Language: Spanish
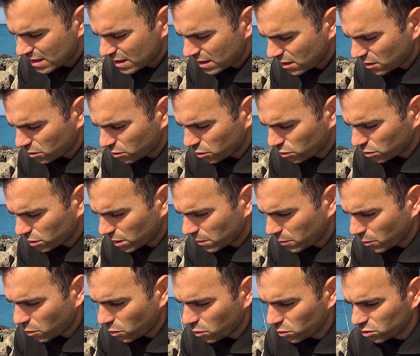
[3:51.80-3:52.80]
de otro
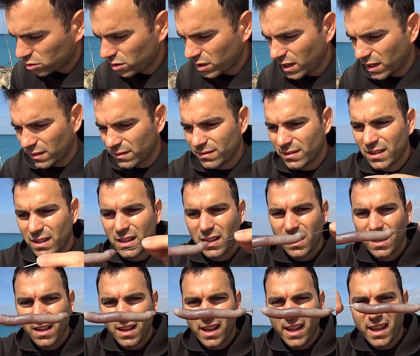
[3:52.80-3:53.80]
tipo, hostia.
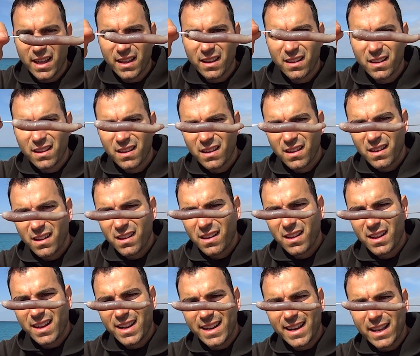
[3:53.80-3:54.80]
Eh,
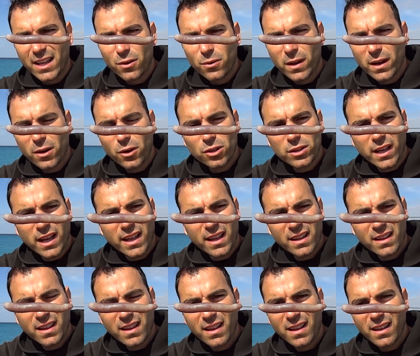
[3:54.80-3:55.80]
ni una gota, ¿eh?
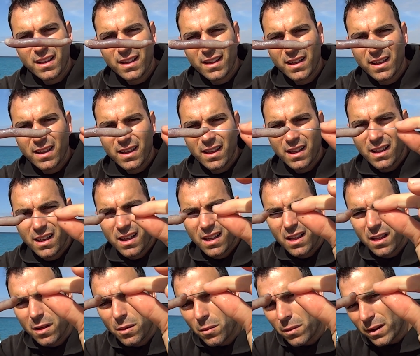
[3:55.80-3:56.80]

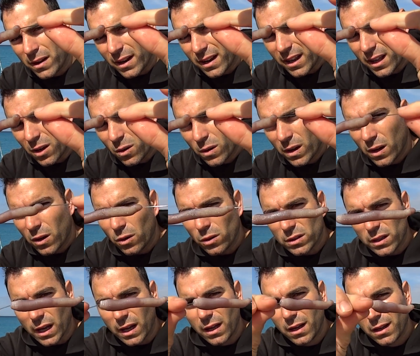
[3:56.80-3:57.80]
ni una
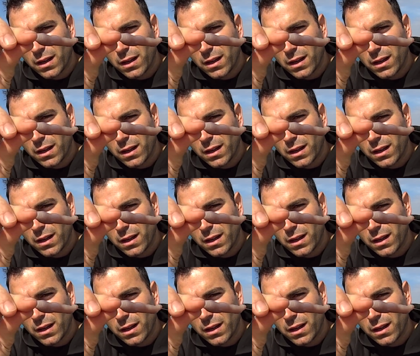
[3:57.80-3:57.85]
gota.